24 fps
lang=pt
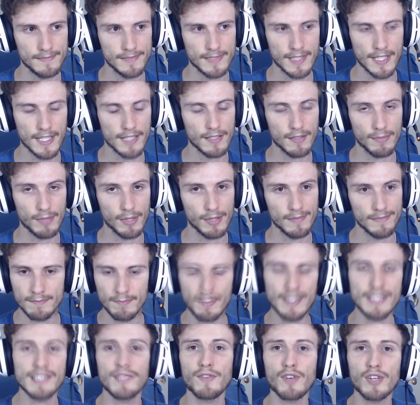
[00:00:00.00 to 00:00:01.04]
Seria tão bom.
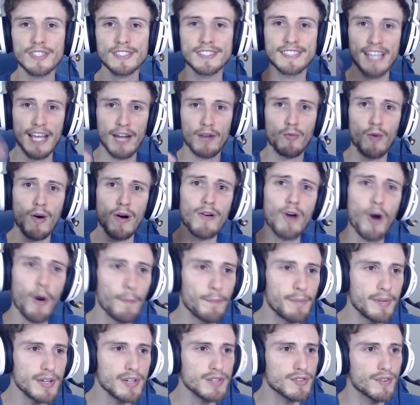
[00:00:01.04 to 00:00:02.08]
Mas e você? Qual é
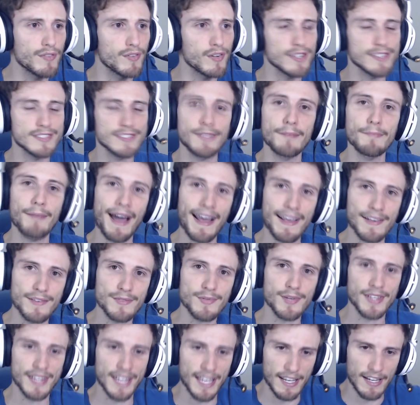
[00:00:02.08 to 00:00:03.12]
o bicho que você
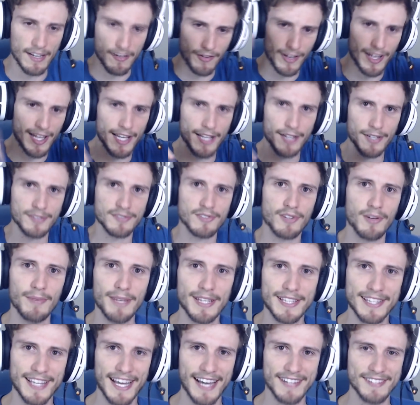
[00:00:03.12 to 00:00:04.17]
mais odeia? Fala aí nos
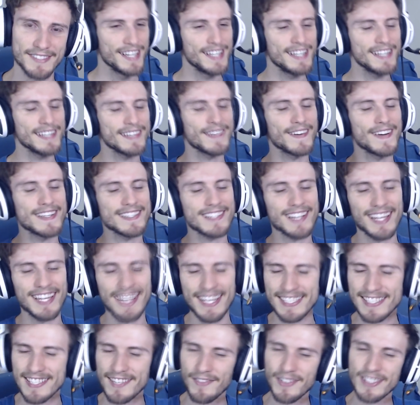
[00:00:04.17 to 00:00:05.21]
comentários. Então é isso,
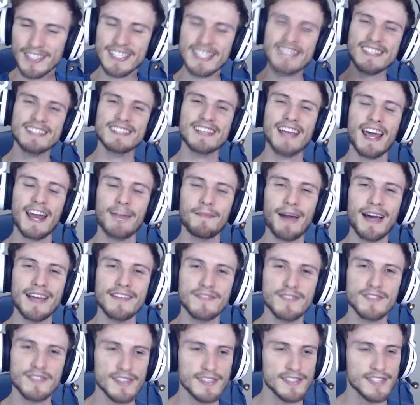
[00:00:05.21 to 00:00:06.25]
galera. Se vocês quiserem
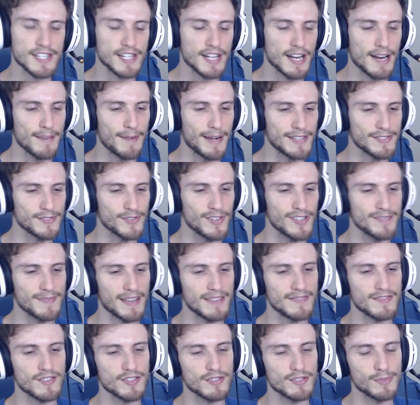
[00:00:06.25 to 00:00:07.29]
mais vídeos assim de animações,
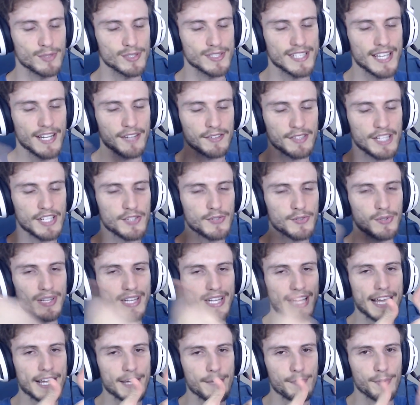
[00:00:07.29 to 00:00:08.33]
mais vídeos do morcego, deixa o
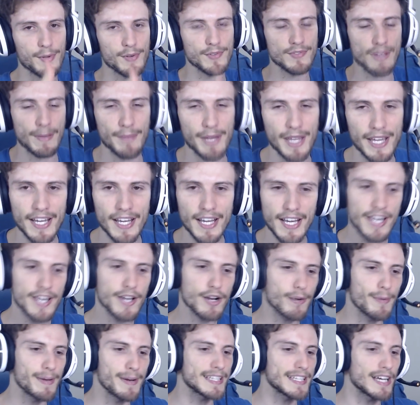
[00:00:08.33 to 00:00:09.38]
like pra eu saber
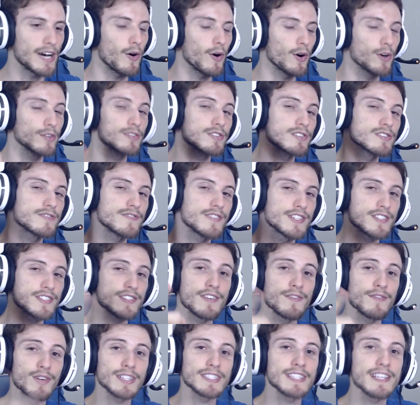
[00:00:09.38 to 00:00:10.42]
e comenta outros
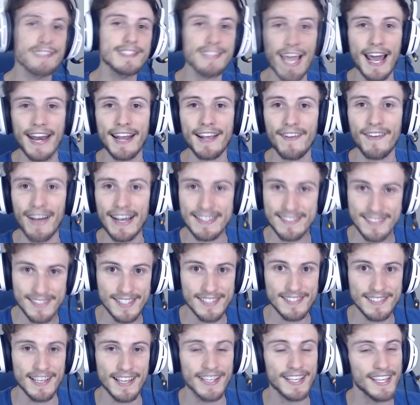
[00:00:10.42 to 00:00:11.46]
vídeos que vocês querem que eu
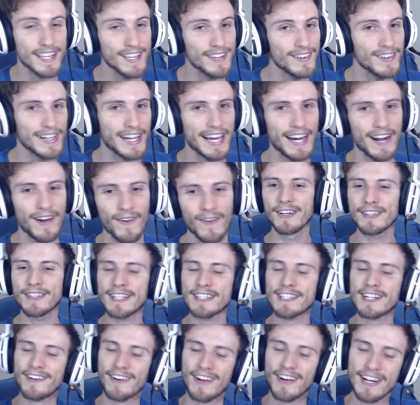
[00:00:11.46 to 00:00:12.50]
assista aqui no canal. Não
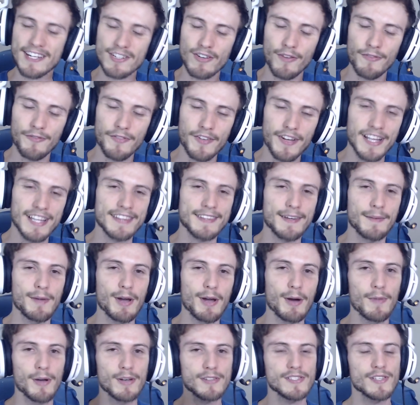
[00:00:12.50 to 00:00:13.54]
deixe agora de conferir
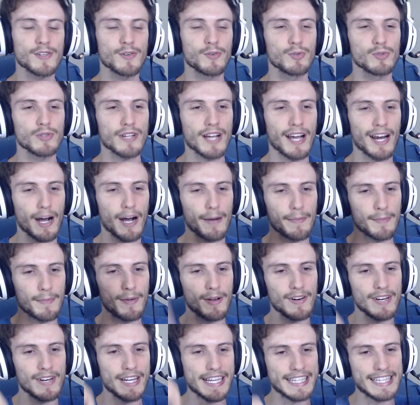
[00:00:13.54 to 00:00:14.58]
também o meu segundo canal,
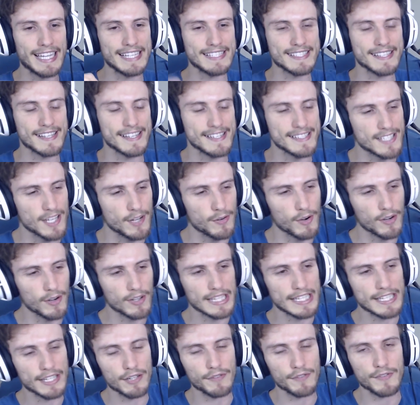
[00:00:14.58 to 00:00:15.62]
primeiro link na descrição ou
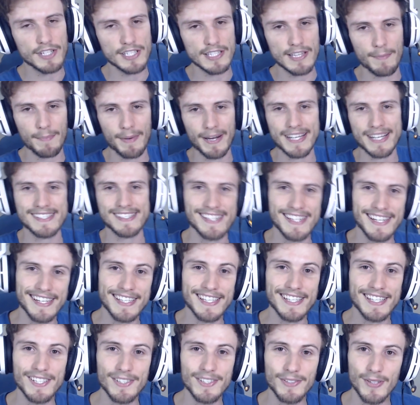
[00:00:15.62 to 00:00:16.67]
clique no vídeo que tá aparecendo
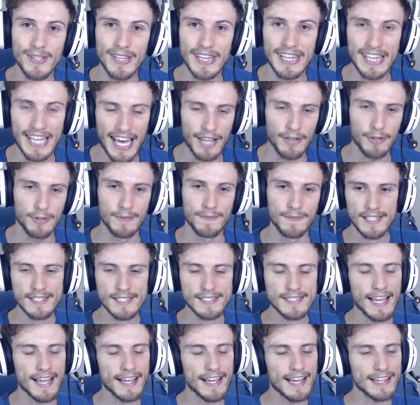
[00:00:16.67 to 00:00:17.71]
aqui do lado.
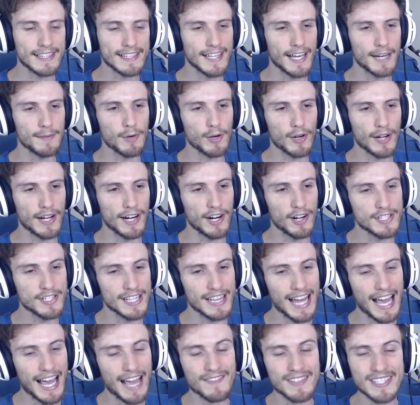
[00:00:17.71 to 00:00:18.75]
E segue, é claro, meu canal
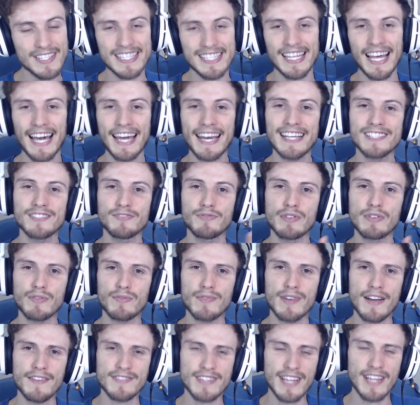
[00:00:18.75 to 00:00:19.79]
de lives lá na
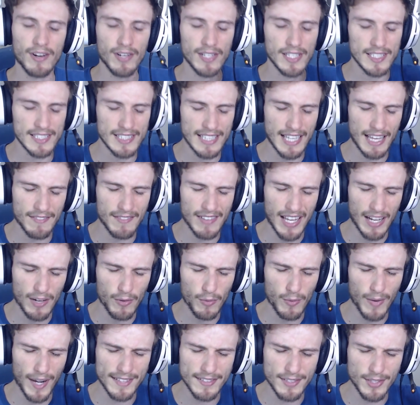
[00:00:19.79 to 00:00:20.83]
Streamcraft, tá rolando live lá
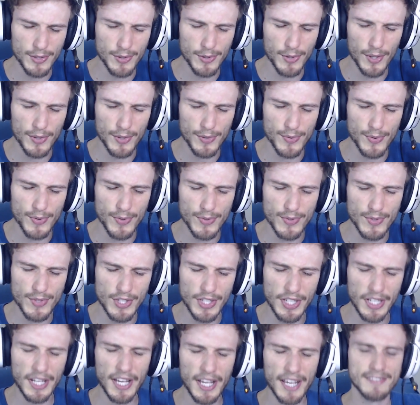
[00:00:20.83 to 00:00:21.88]
quase todos os
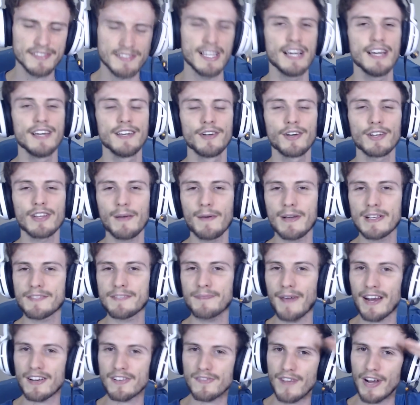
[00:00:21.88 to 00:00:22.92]
dias. E eu também
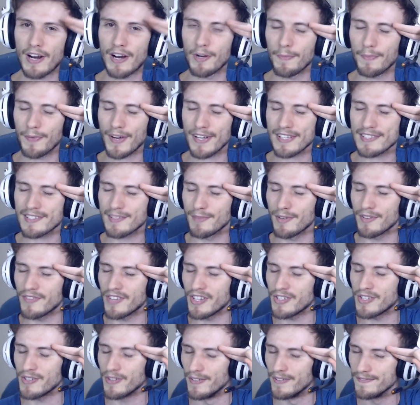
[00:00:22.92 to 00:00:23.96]
espero te ver no próximo
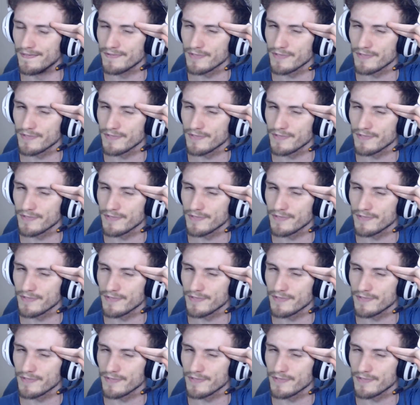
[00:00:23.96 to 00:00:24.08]
vídeo.